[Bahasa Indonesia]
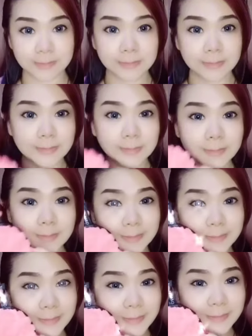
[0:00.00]

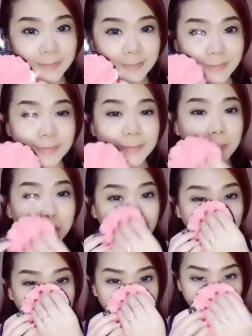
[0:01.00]
Pertama, gunakan
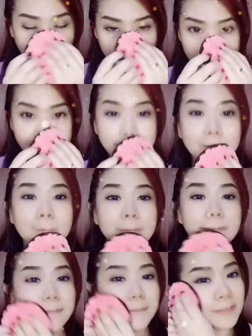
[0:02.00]
clean sponge
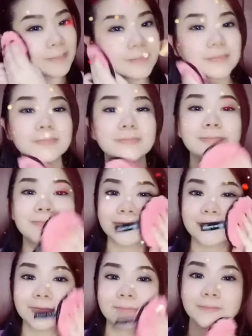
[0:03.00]
yang sudah
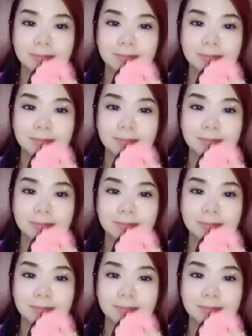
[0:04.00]
dibasahi